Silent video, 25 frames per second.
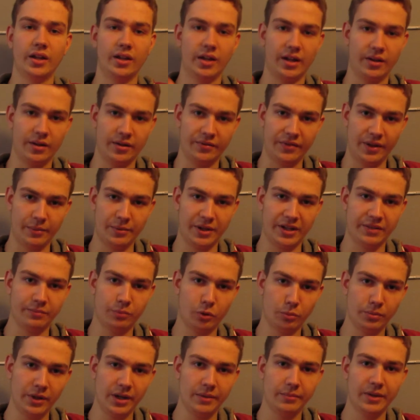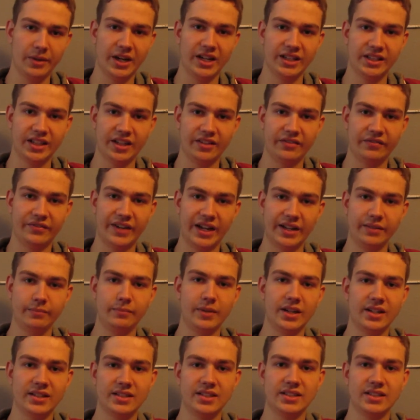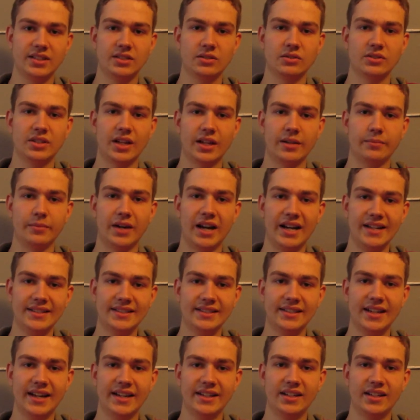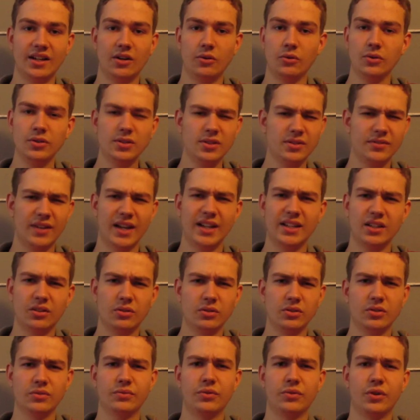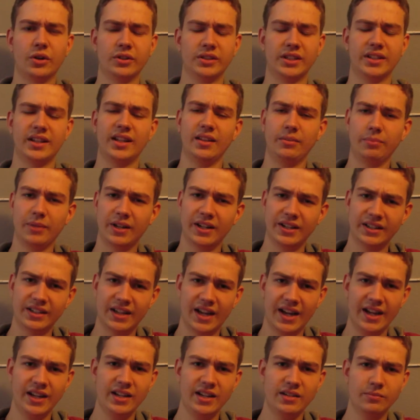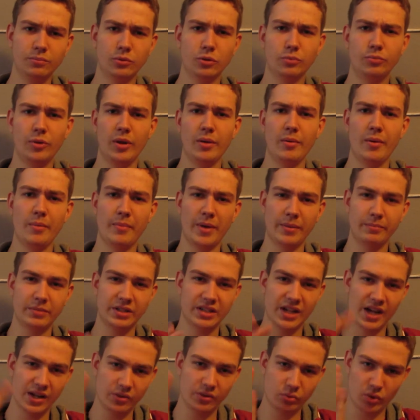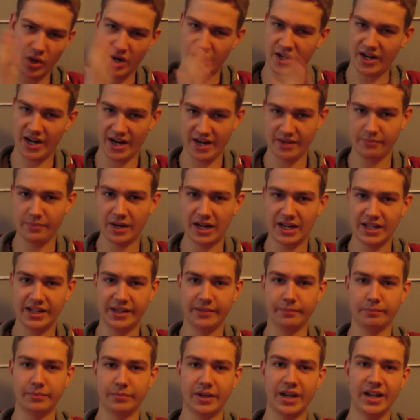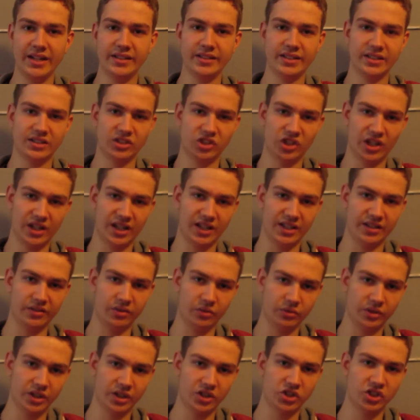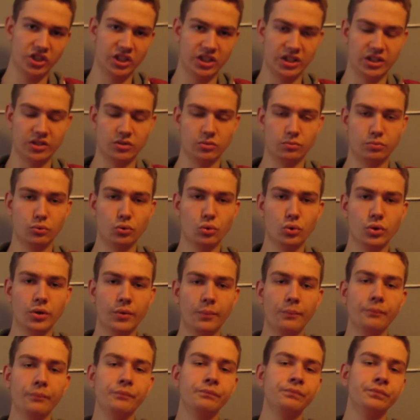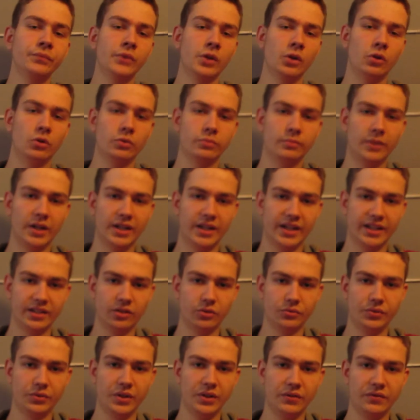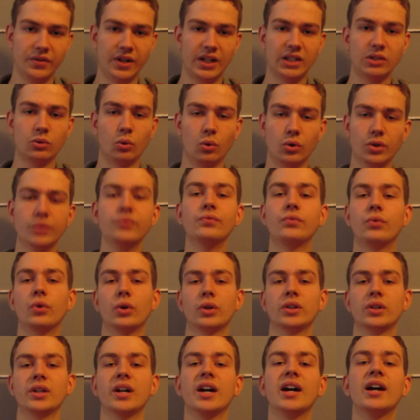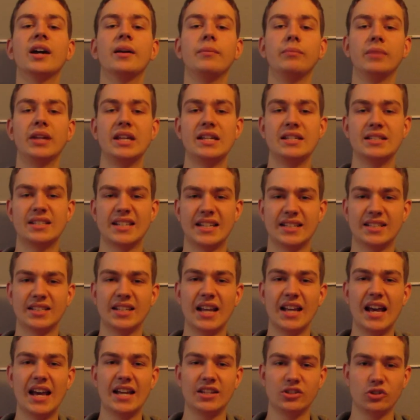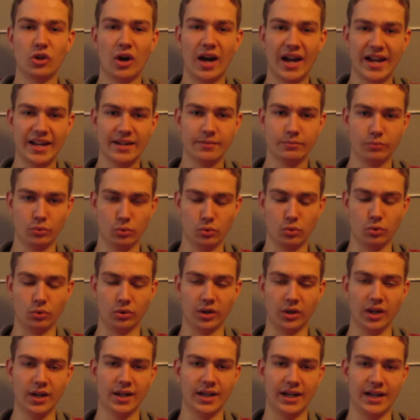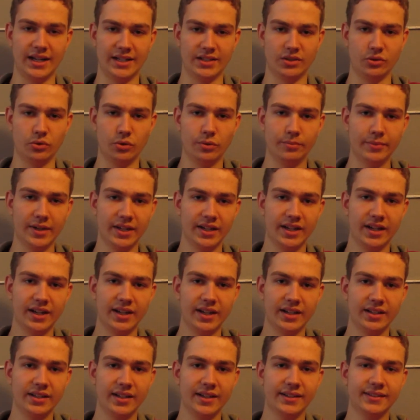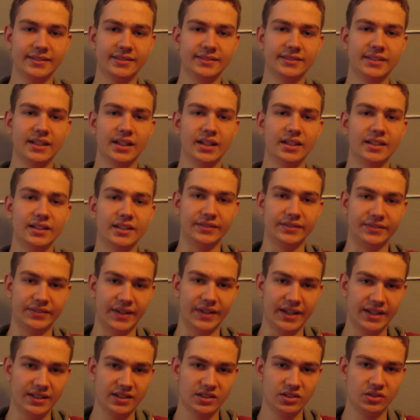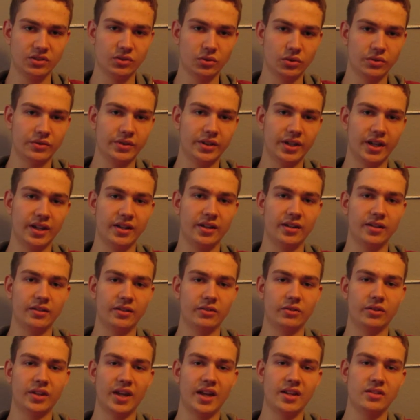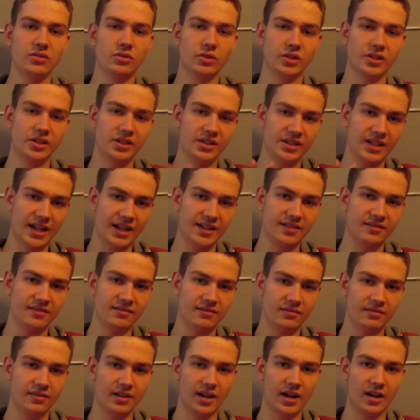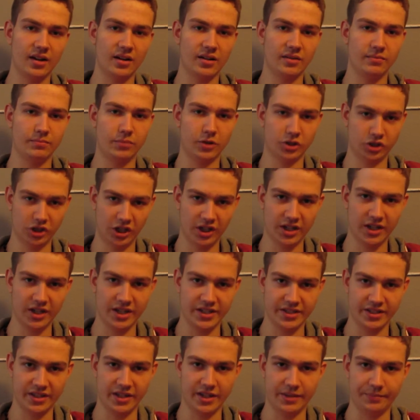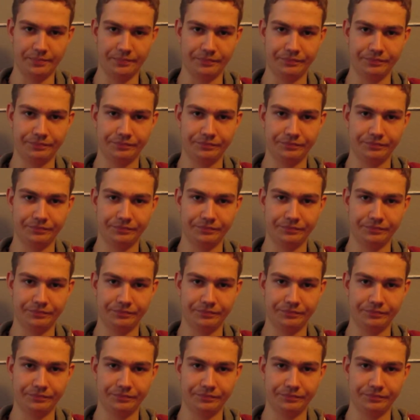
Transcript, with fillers: äh, wenn man Probleme hat, dann wandt man sich zu seinem Reiseleiter und so weiter und so fort. Das heißt, man hat keine Probleme, man bezahlt nur einen einmaligen Preis, als alles unterschiedlich zu buchen und man hat auf jeden Fall einen großen Vorteil im Gegensatz zur Eigenbuchung. Also immer daran denken, wenn es so sein sollte, dann Pauschalreise nehmen.